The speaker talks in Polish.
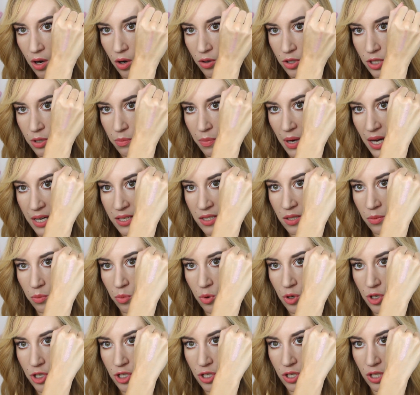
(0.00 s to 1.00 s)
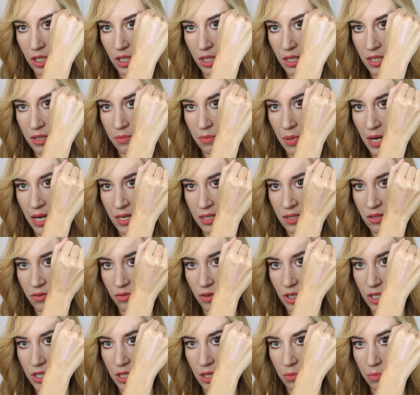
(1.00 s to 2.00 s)
On się bardzo błyszczy, jest
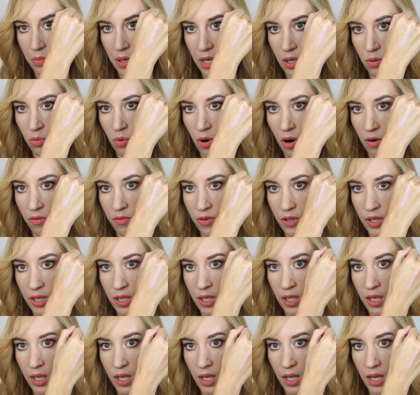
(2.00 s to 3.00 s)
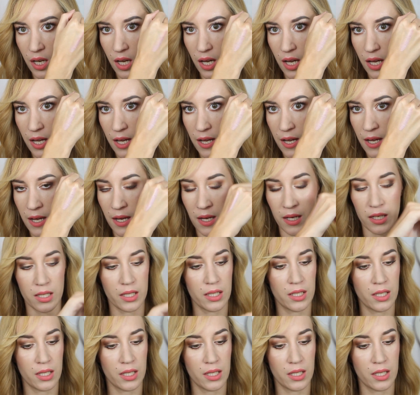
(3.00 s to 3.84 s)
bardzo właśnie perłowy e,